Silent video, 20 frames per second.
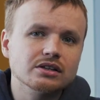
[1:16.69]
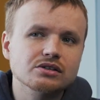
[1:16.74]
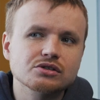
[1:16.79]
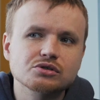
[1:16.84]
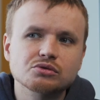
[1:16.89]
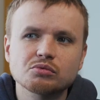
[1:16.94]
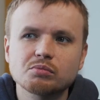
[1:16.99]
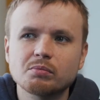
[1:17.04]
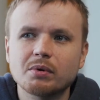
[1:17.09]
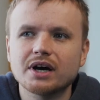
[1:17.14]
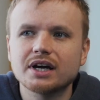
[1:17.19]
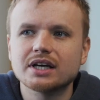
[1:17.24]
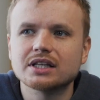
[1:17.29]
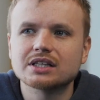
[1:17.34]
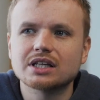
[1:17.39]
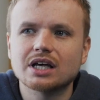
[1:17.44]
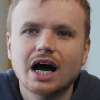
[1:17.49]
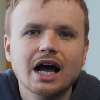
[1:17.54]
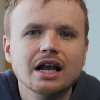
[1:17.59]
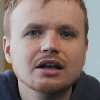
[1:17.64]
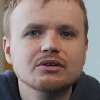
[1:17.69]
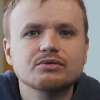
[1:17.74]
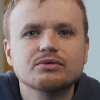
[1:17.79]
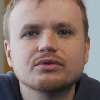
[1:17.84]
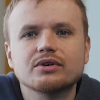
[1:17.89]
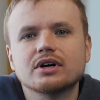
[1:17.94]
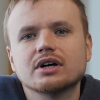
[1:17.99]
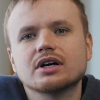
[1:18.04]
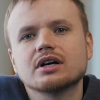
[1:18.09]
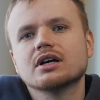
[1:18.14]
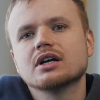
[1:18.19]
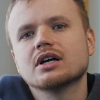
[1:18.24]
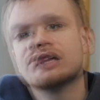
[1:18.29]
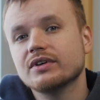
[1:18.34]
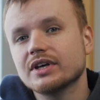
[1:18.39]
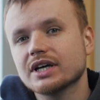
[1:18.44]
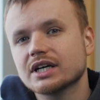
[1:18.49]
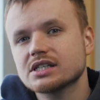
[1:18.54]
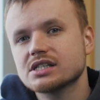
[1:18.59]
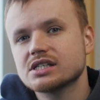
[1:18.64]
наступает
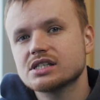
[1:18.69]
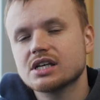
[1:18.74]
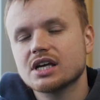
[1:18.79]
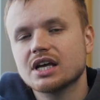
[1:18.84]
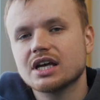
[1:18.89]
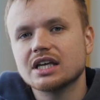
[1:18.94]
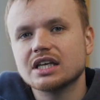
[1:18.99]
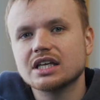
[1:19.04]
альфа-версия,